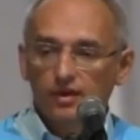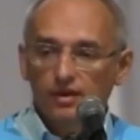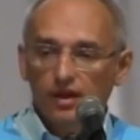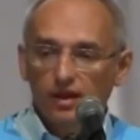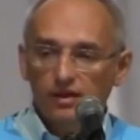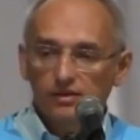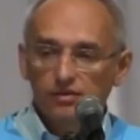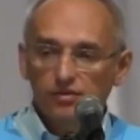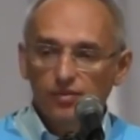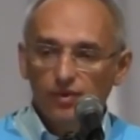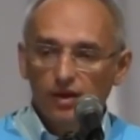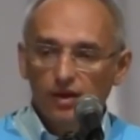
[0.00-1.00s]
Тогда
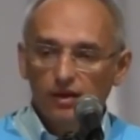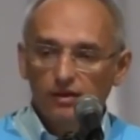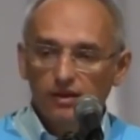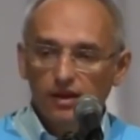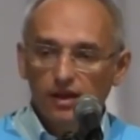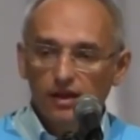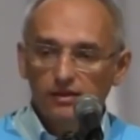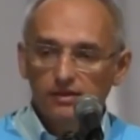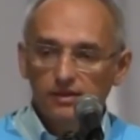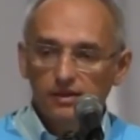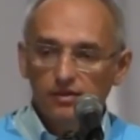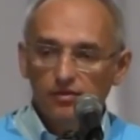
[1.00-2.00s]
судьба
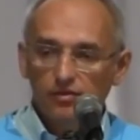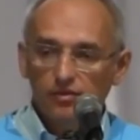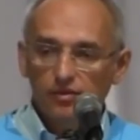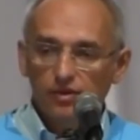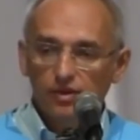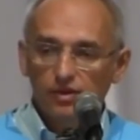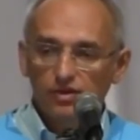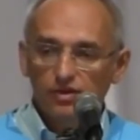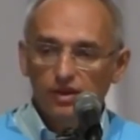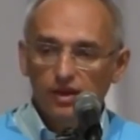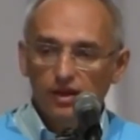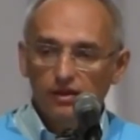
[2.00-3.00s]
теряет силу и
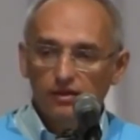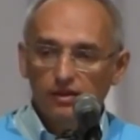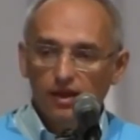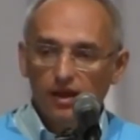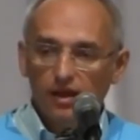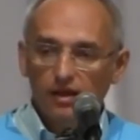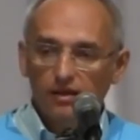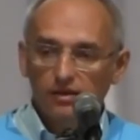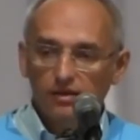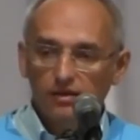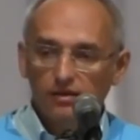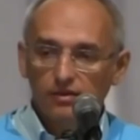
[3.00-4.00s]
начинает
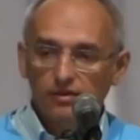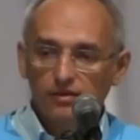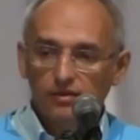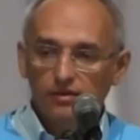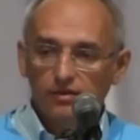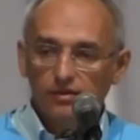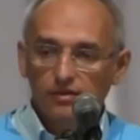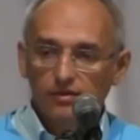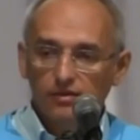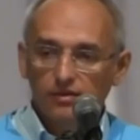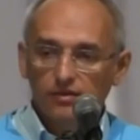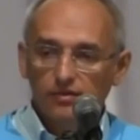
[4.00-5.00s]
таять.
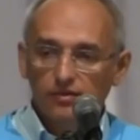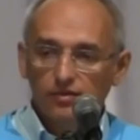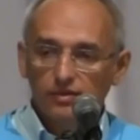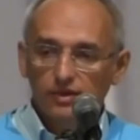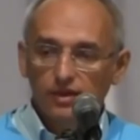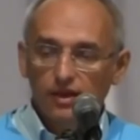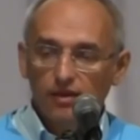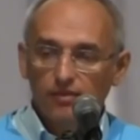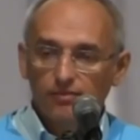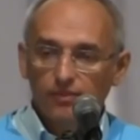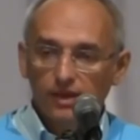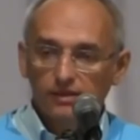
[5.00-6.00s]
То есть
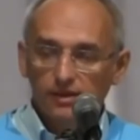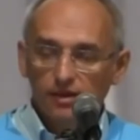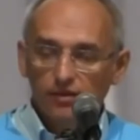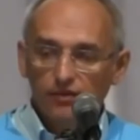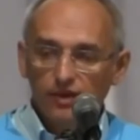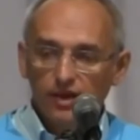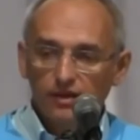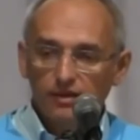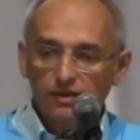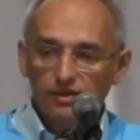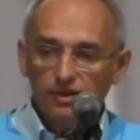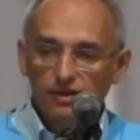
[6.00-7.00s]
она перестает
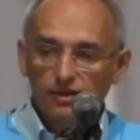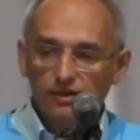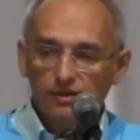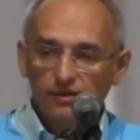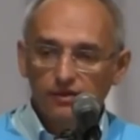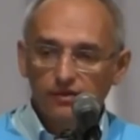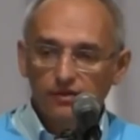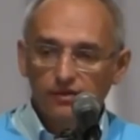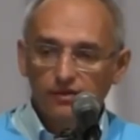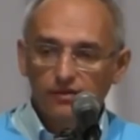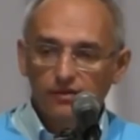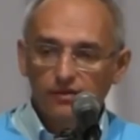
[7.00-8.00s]
влиять на человека.
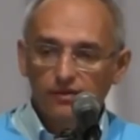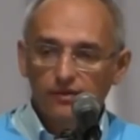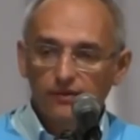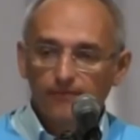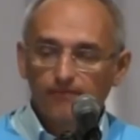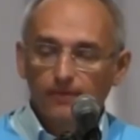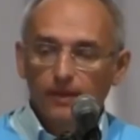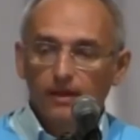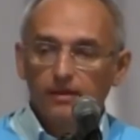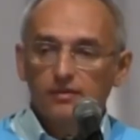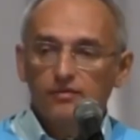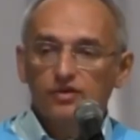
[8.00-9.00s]

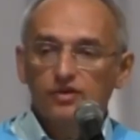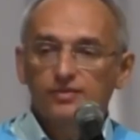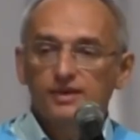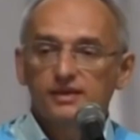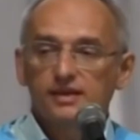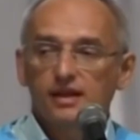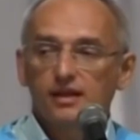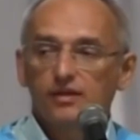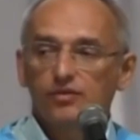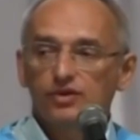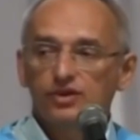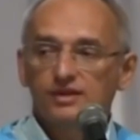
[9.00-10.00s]
Для того, чтобы
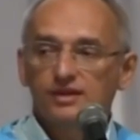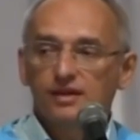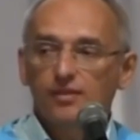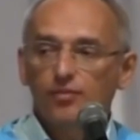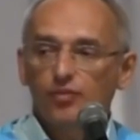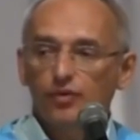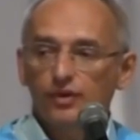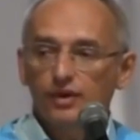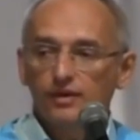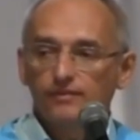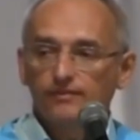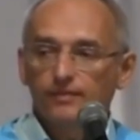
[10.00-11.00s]
сосредоточиться на
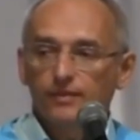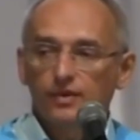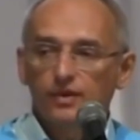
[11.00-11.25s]
Боге,